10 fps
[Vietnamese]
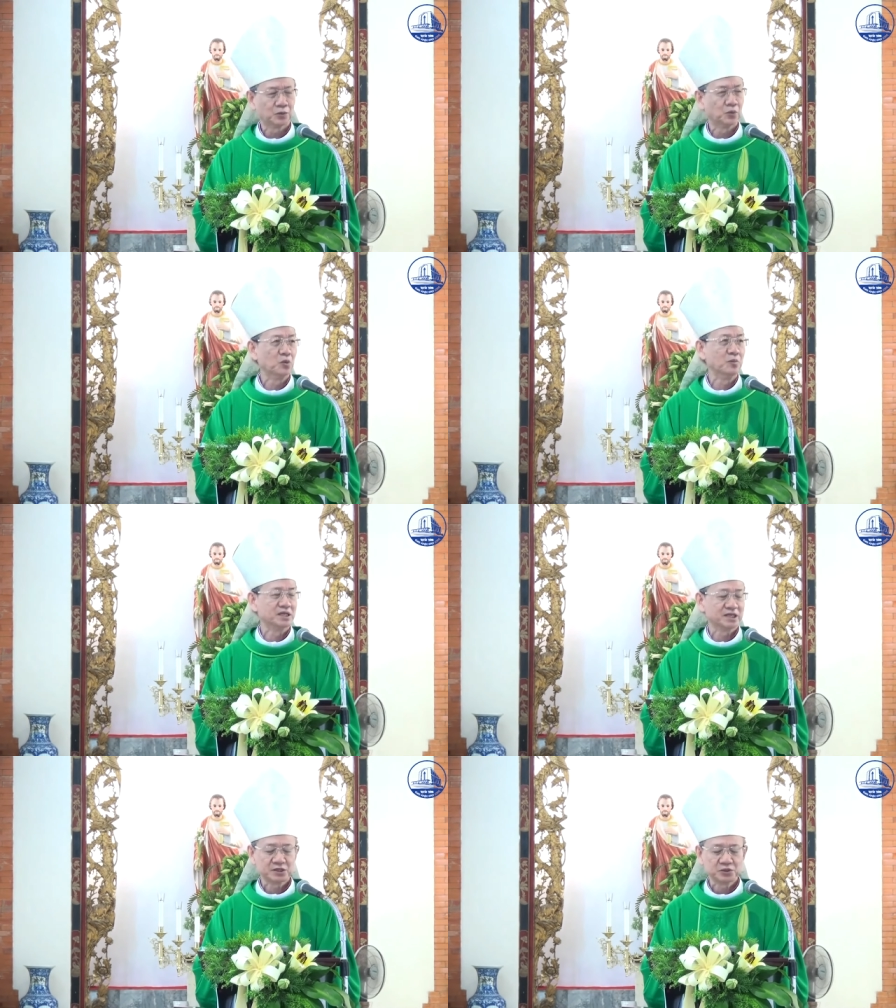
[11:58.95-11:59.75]
của
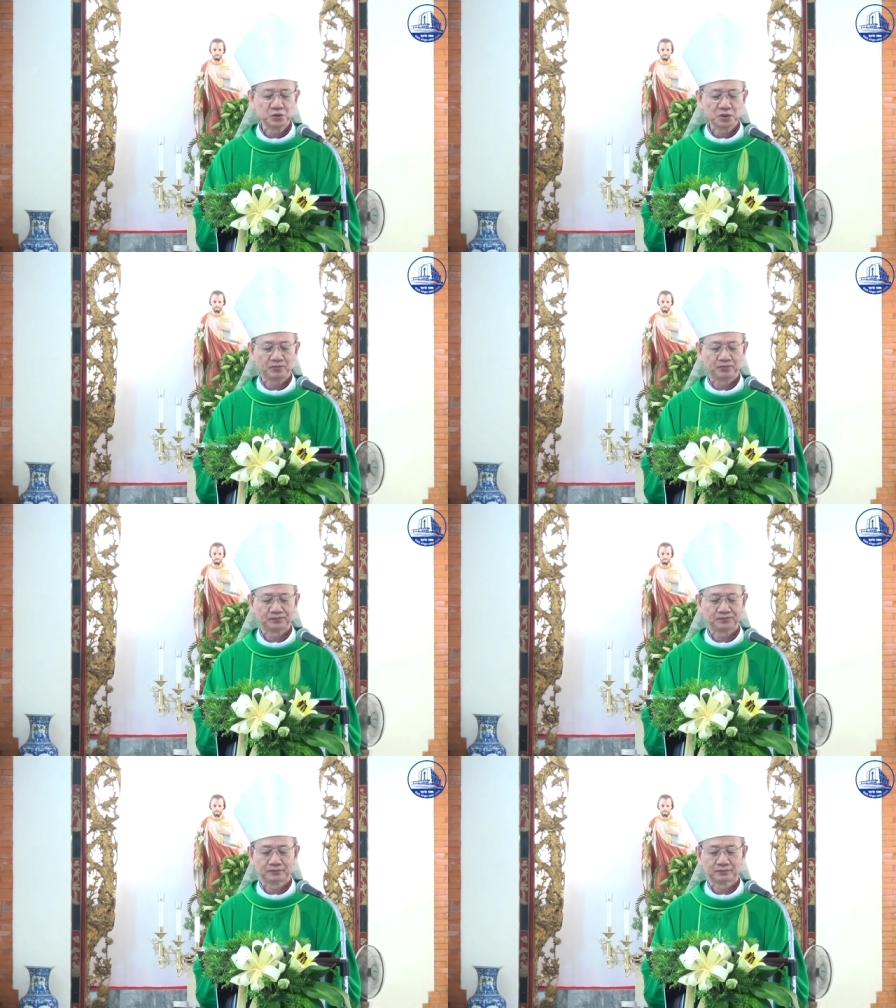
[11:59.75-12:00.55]
mình thanh chúa
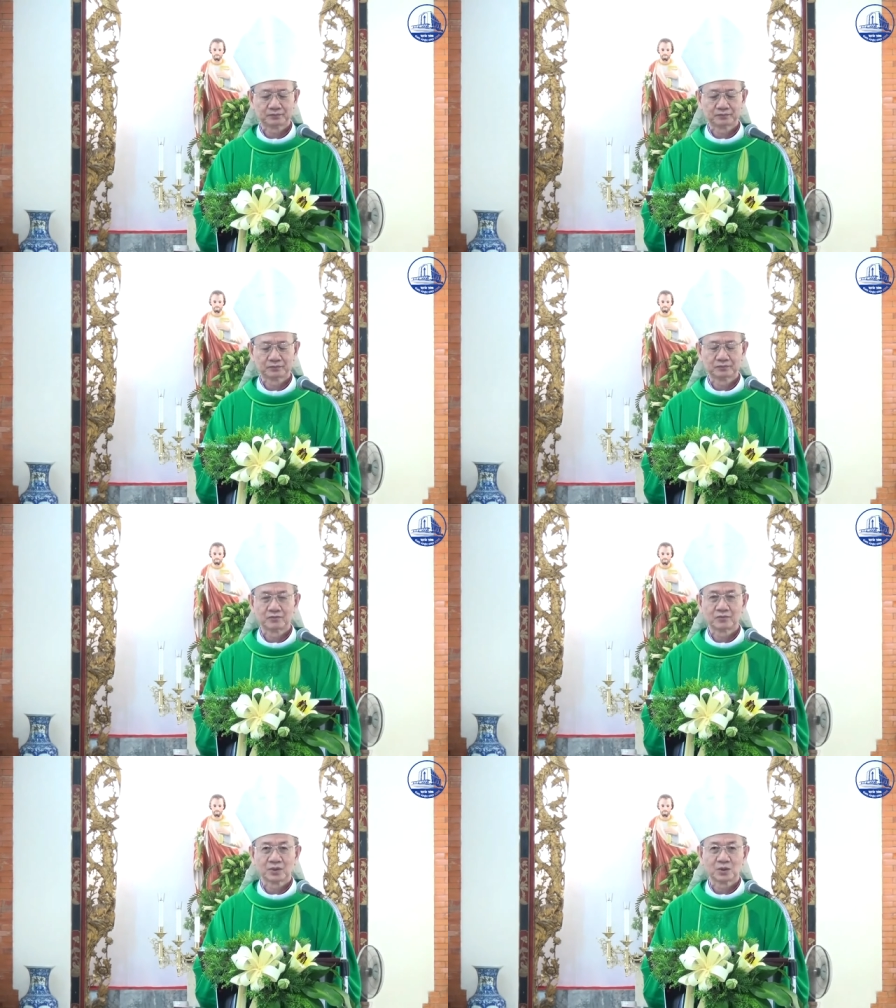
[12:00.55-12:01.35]

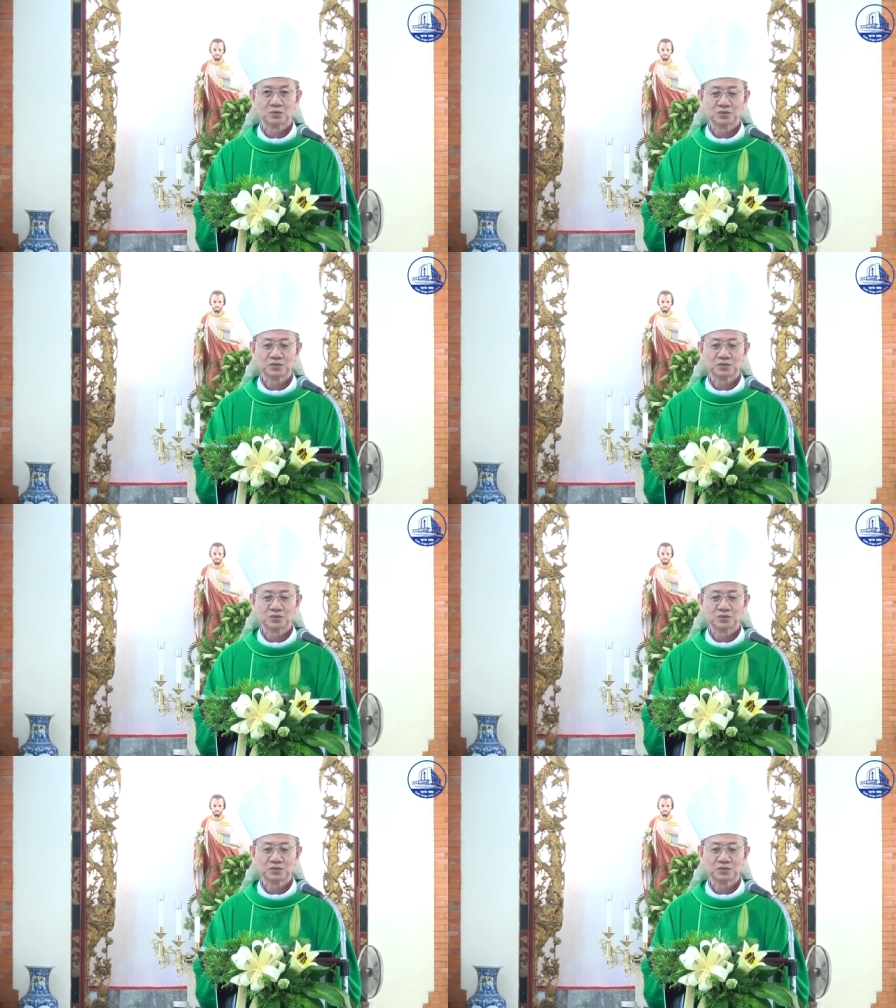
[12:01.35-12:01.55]
cũng